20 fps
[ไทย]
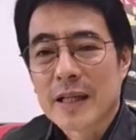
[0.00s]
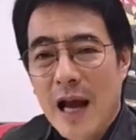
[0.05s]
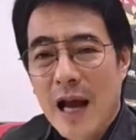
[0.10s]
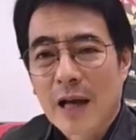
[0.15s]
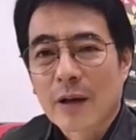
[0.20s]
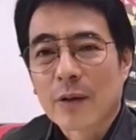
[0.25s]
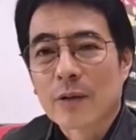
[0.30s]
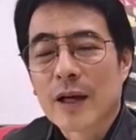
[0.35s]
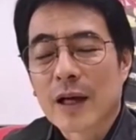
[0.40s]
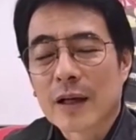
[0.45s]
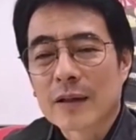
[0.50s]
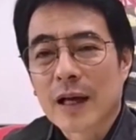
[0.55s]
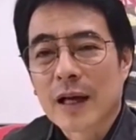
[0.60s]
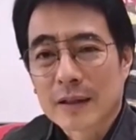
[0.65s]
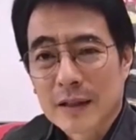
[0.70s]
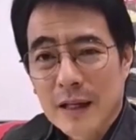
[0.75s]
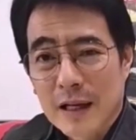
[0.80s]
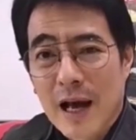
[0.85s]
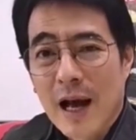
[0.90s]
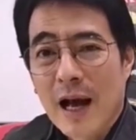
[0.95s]
ตญาณของนักกา
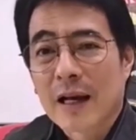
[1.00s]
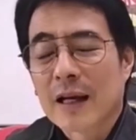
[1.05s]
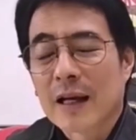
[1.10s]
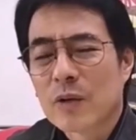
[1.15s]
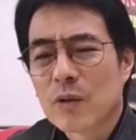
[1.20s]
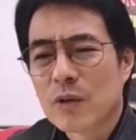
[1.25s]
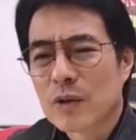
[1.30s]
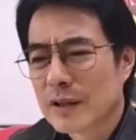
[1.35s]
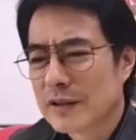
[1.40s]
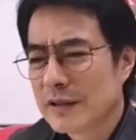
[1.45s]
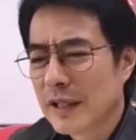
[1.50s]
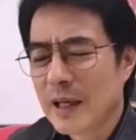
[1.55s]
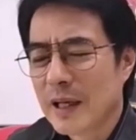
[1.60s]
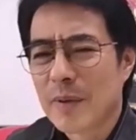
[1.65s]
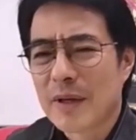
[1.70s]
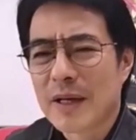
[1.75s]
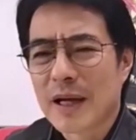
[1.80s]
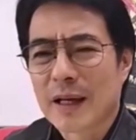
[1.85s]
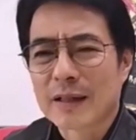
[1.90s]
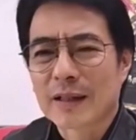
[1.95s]
รตลาดนะคุณทักษิณนี่
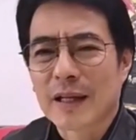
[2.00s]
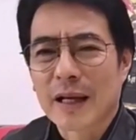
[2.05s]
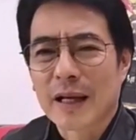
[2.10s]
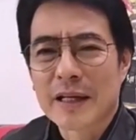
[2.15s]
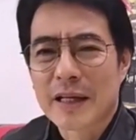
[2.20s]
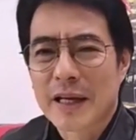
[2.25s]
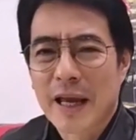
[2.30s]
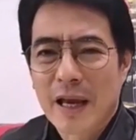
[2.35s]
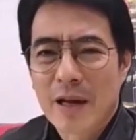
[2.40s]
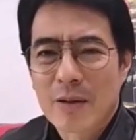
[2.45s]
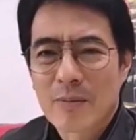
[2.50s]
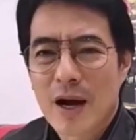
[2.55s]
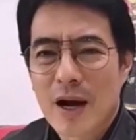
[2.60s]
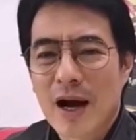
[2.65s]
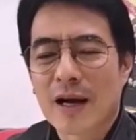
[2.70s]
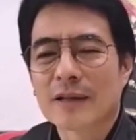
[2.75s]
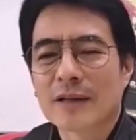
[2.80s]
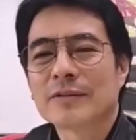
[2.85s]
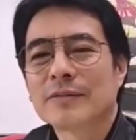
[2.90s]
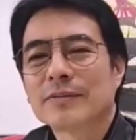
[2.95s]
เป็นนักการตลาดที่เก่ง
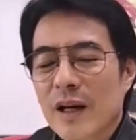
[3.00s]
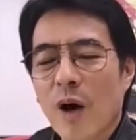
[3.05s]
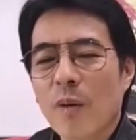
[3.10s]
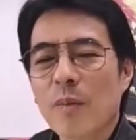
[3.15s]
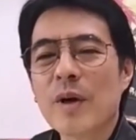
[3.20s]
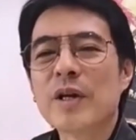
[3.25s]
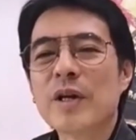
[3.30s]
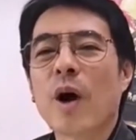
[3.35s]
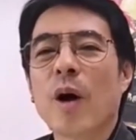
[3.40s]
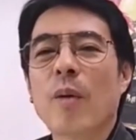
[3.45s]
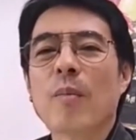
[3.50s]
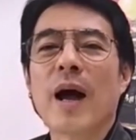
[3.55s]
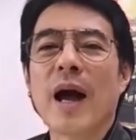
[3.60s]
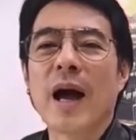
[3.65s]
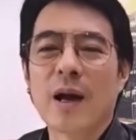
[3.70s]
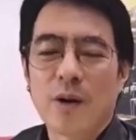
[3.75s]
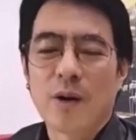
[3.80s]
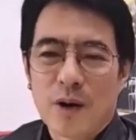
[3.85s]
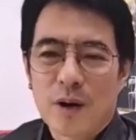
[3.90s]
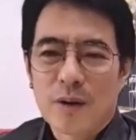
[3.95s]
มากเขาไม่ยอมแพ้
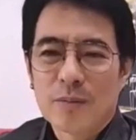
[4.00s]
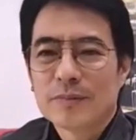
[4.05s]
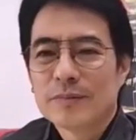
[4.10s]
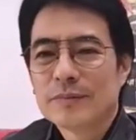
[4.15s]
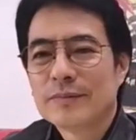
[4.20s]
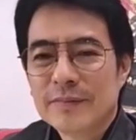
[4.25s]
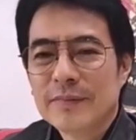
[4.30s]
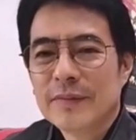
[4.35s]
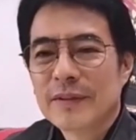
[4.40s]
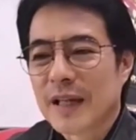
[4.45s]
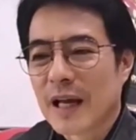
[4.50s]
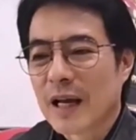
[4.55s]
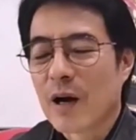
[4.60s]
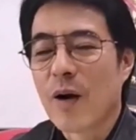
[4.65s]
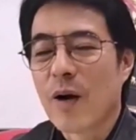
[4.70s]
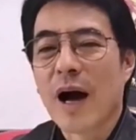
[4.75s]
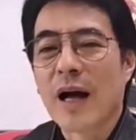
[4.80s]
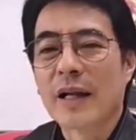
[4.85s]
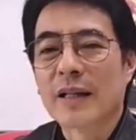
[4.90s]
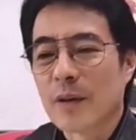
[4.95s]
หรอกครับแต่
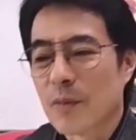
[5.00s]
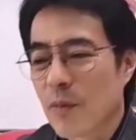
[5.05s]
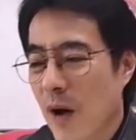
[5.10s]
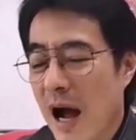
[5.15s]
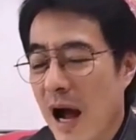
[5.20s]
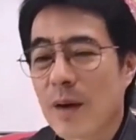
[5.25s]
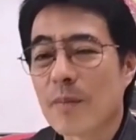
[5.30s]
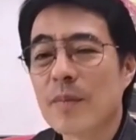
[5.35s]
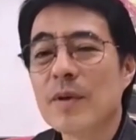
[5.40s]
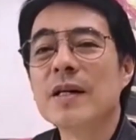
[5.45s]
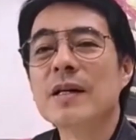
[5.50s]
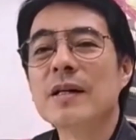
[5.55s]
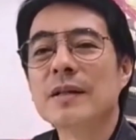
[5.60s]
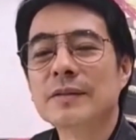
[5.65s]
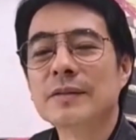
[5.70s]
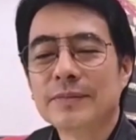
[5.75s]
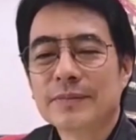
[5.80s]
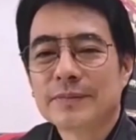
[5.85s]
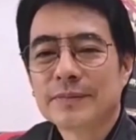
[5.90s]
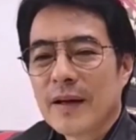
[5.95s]
เขาอาจจะวางมือ
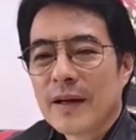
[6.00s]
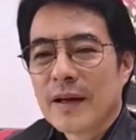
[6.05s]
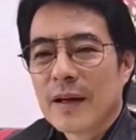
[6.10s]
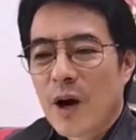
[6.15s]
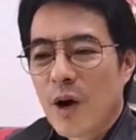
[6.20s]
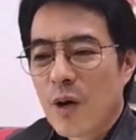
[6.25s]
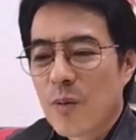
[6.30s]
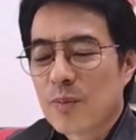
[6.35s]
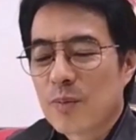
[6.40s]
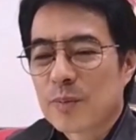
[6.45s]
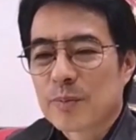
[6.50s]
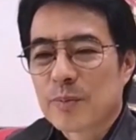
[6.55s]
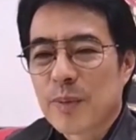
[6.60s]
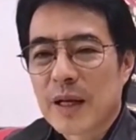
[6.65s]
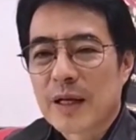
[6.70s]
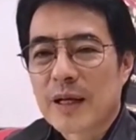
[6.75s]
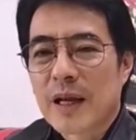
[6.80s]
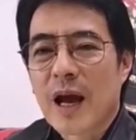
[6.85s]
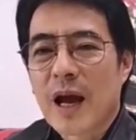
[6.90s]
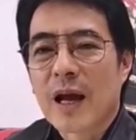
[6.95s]
เขาเป็
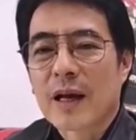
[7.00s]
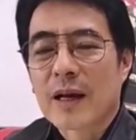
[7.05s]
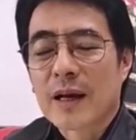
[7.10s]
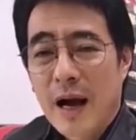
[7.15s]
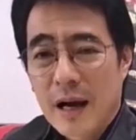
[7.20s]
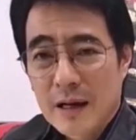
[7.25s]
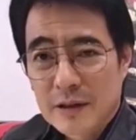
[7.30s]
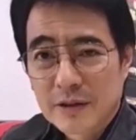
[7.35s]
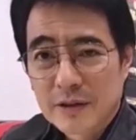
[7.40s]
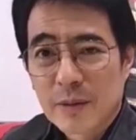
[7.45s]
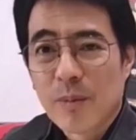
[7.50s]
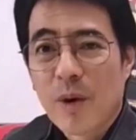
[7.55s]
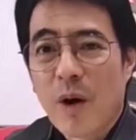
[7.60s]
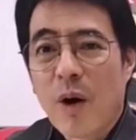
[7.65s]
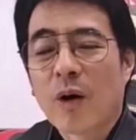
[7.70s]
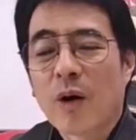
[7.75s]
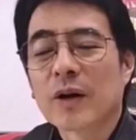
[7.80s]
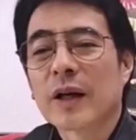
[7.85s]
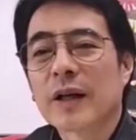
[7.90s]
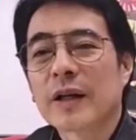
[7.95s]
นแค่คังสมอ
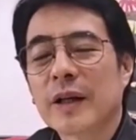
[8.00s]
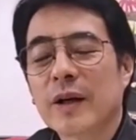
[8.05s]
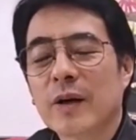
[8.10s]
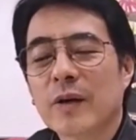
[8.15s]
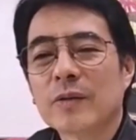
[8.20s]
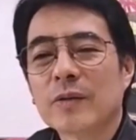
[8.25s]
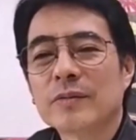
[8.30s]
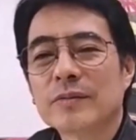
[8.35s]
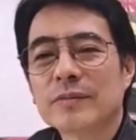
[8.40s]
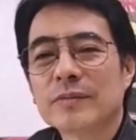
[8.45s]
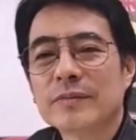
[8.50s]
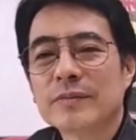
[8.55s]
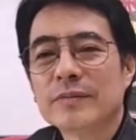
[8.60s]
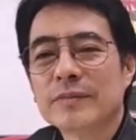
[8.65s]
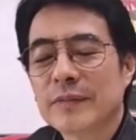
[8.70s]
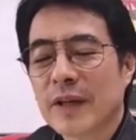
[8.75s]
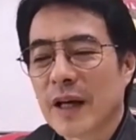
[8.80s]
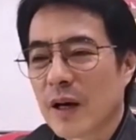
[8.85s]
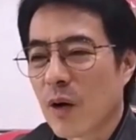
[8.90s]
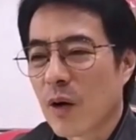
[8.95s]
งอย่างเดียว
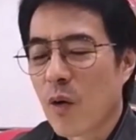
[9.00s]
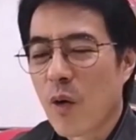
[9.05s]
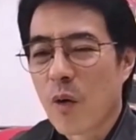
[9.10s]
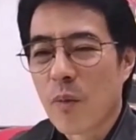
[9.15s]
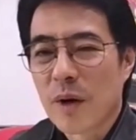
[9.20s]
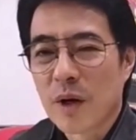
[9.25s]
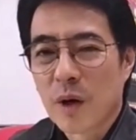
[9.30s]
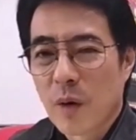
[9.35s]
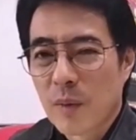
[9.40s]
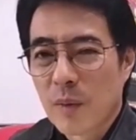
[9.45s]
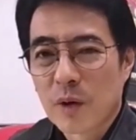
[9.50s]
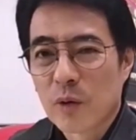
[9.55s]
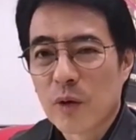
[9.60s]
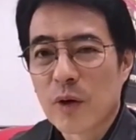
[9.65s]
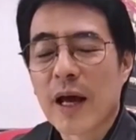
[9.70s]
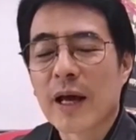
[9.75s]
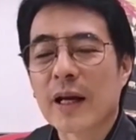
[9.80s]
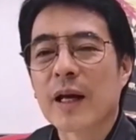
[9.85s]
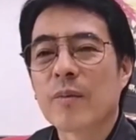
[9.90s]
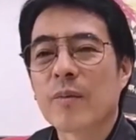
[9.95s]
แต่เขาคงไม่ลงมาลุย
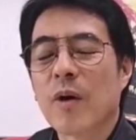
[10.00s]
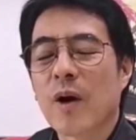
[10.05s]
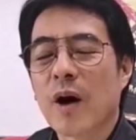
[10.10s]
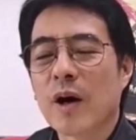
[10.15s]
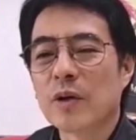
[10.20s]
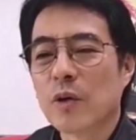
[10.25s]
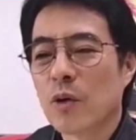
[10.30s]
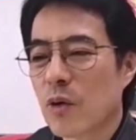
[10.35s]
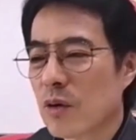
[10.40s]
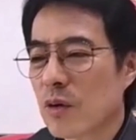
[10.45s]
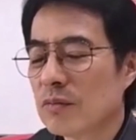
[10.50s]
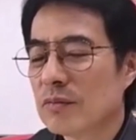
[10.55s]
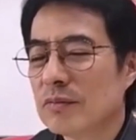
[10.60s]
เองนะเพราะอายุ